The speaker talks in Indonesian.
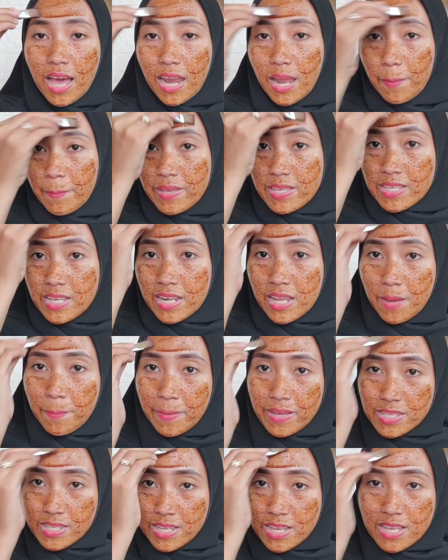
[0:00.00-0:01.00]
alami jadi yang
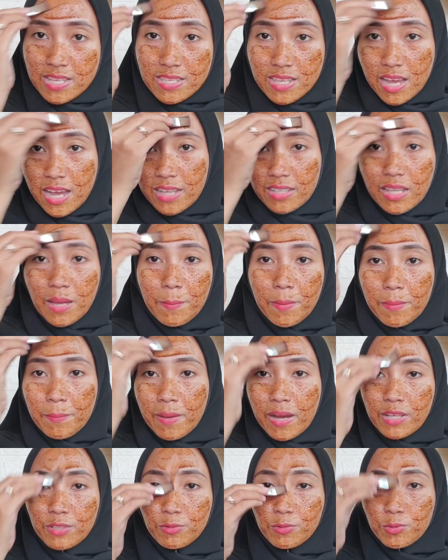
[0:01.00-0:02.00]
pastinya sangat aman
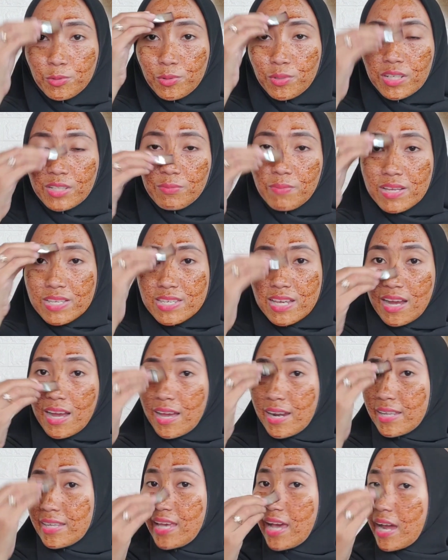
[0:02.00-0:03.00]
banget untuk kulit wajah
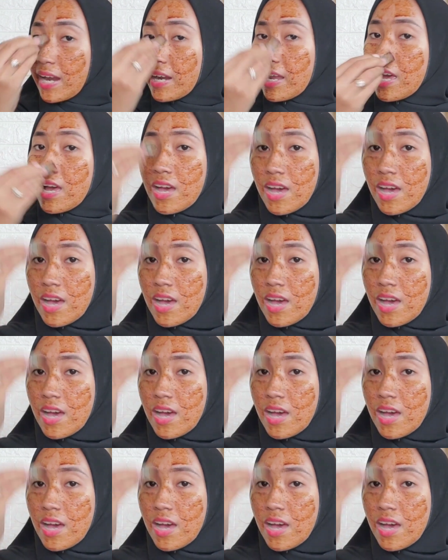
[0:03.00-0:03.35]
kalian